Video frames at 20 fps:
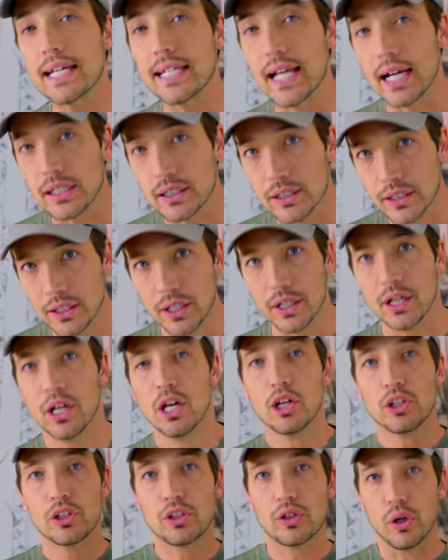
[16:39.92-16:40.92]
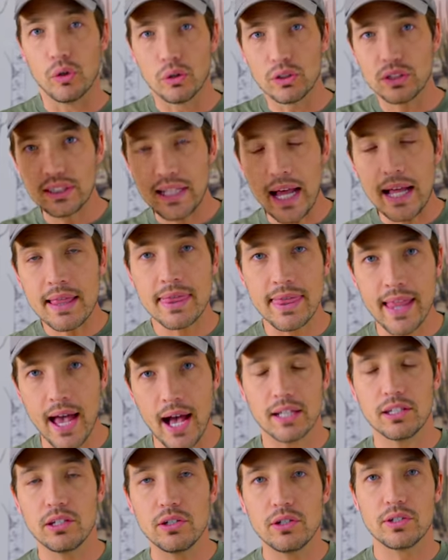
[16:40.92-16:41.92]
違いなく極端
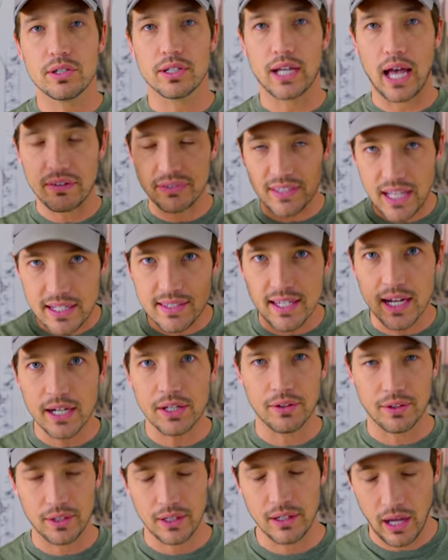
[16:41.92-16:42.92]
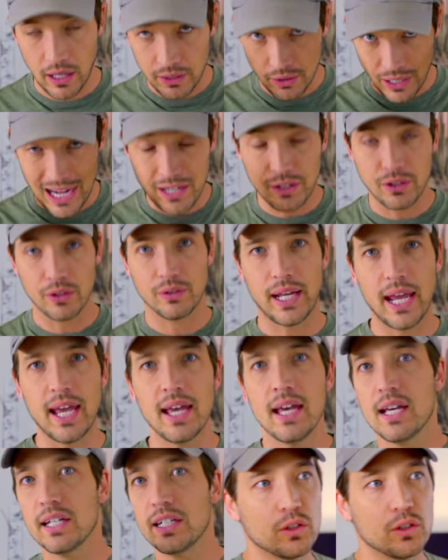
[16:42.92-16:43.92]
なニュースが2つあるよ
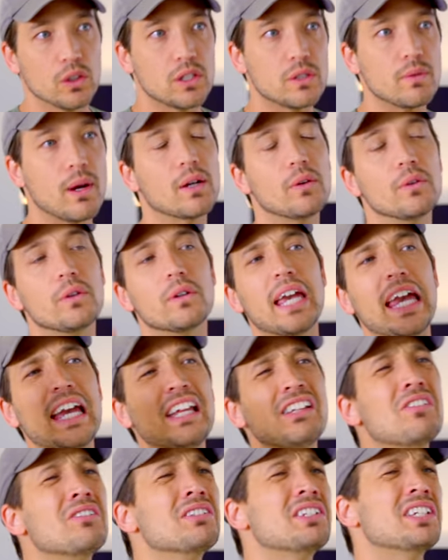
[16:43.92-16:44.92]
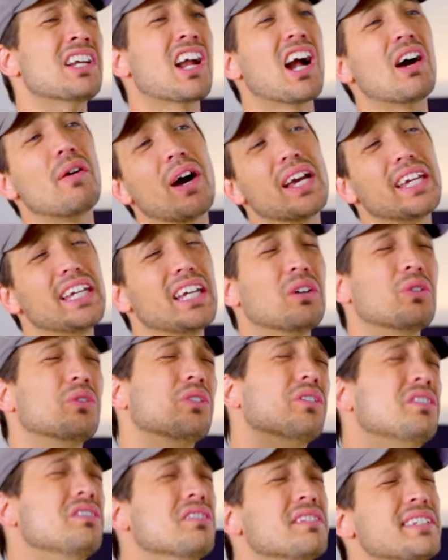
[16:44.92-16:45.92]
ね。一つはこの芸能人かわいい、こ
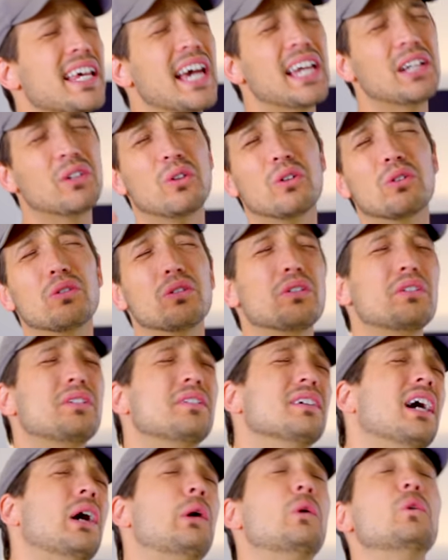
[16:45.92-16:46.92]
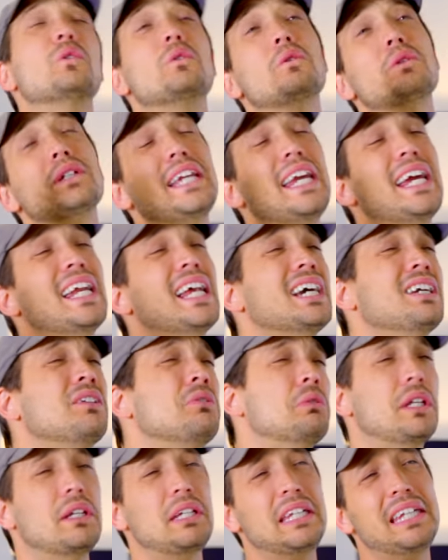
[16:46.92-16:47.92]
の人最高、この人が本当に偉い
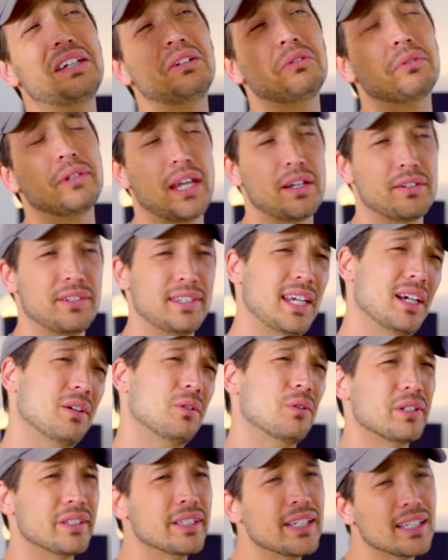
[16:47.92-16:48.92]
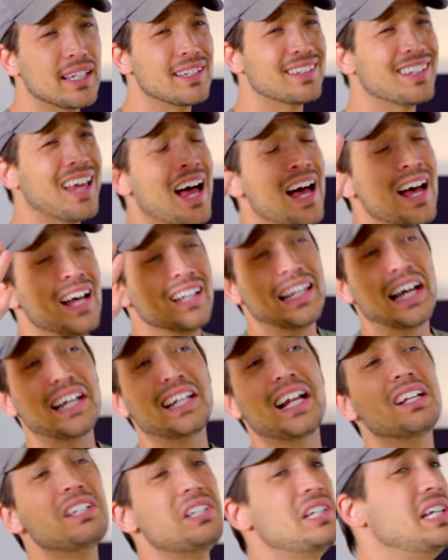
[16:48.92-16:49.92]
人でいい人なの、成功してて
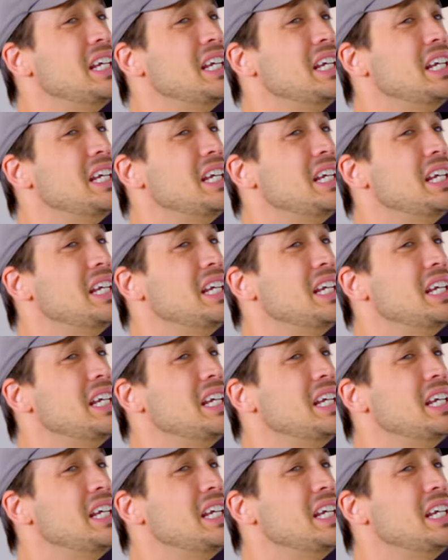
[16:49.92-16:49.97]
正